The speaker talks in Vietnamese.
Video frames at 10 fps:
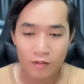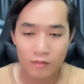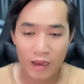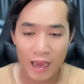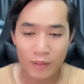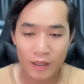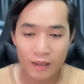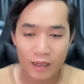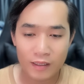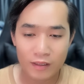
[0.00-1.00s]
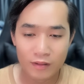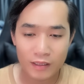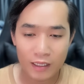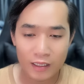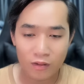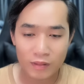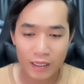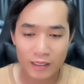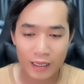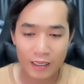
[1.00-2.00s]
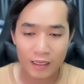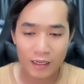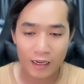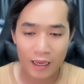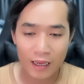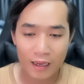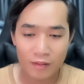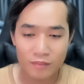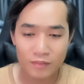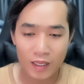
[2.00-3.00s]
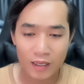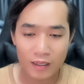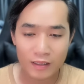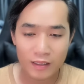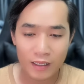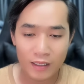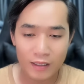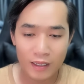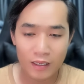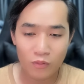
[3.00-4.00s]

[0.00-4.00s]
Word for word: và bên dưới thì chúng ta thấy là hình chị Ni,